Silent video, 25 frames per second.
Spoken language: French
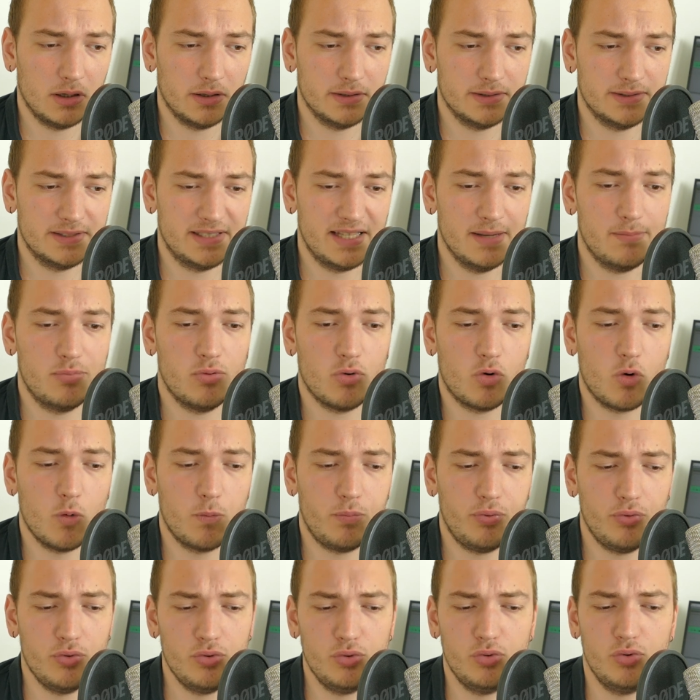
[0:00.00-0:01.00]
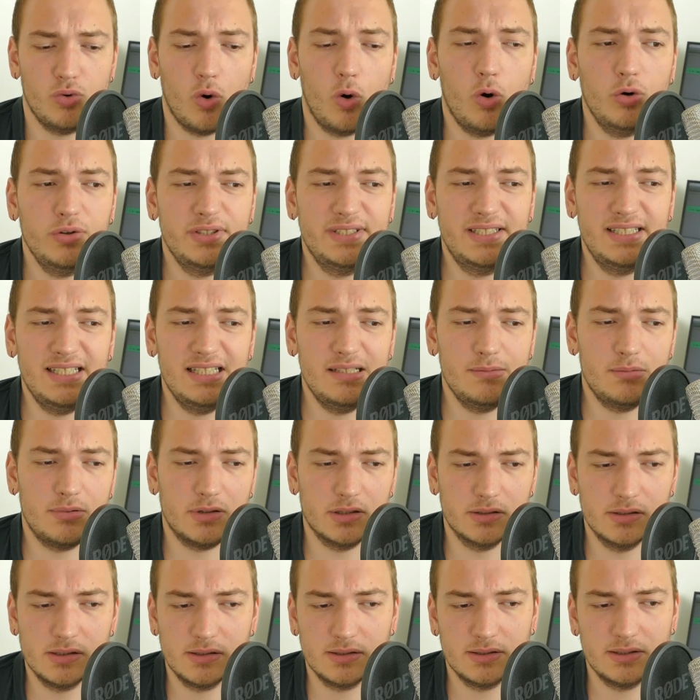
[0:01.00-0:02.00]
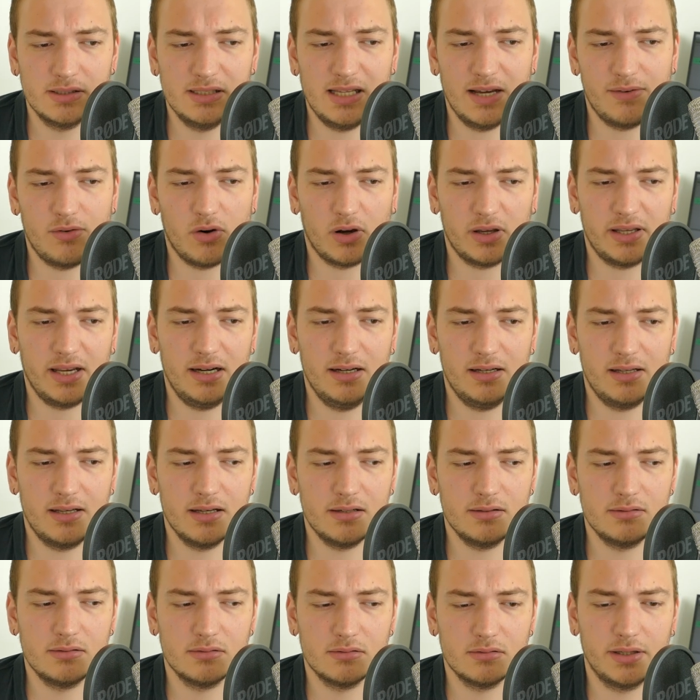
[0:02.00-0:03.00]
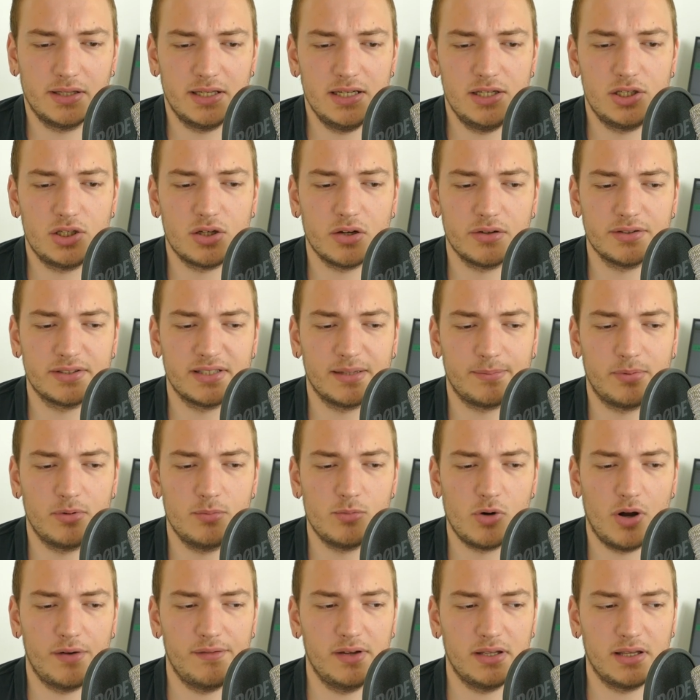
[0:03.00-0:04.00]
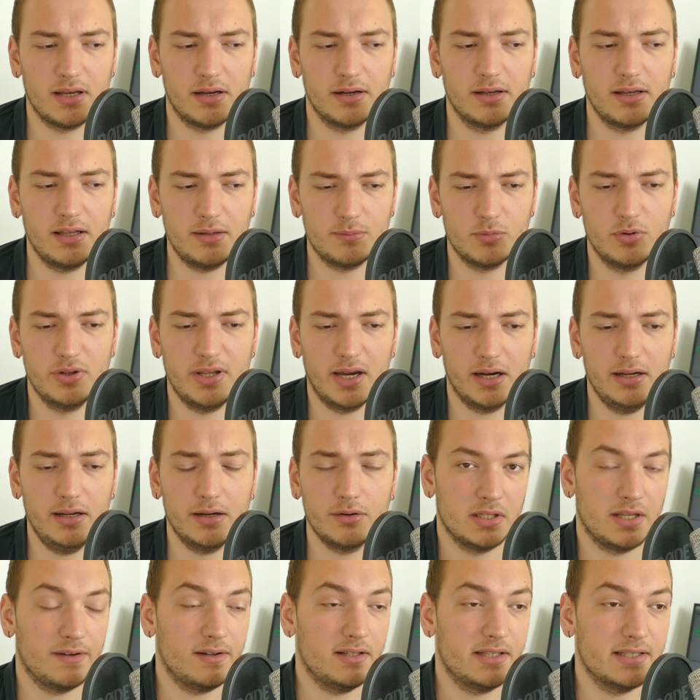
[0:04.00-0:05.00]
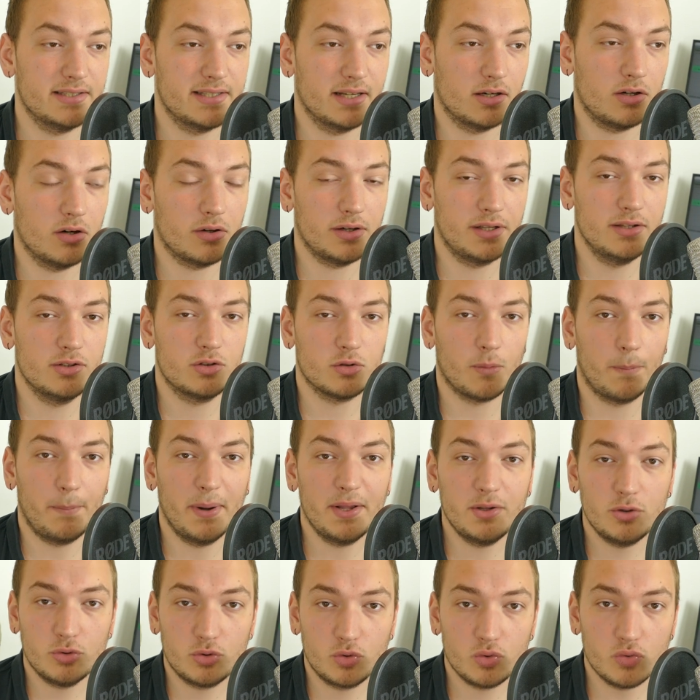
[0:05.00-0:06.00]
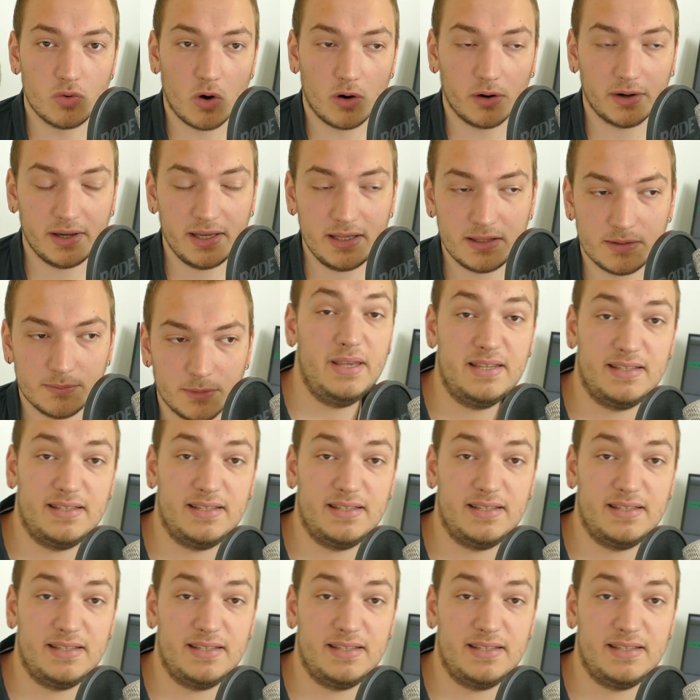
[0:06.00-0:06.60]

c'est beaucoup plus audible d'avoir quelqu'un qui chante simplement avec un rythme derrière qu'avec des accords qui ne sont pas du tout en rythme.